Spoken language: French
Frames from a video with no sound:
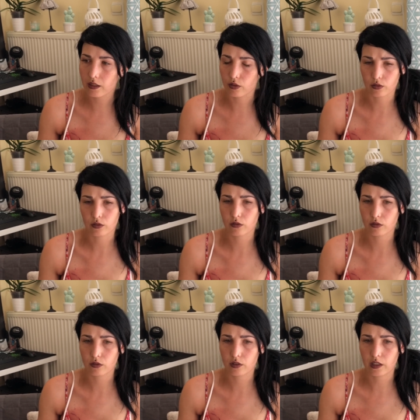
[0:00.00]
Non,
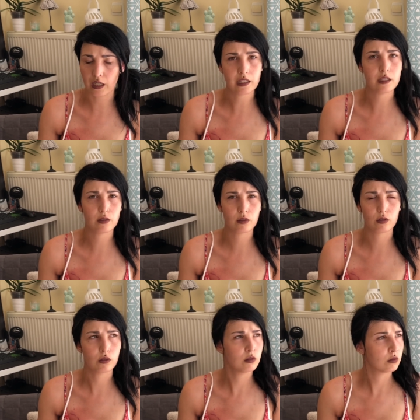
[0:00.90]
c'est rédi...
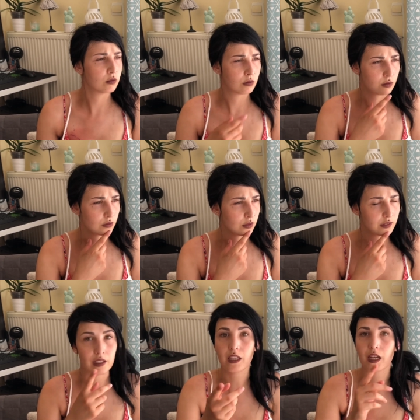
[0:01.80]
Euh,
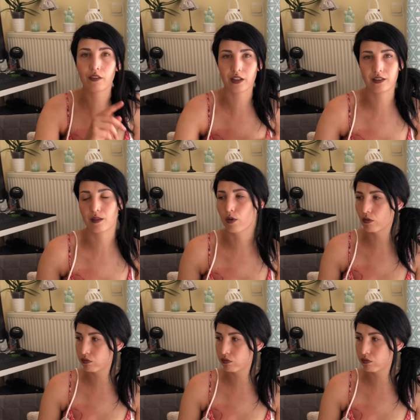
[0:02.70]
c'est irréversible.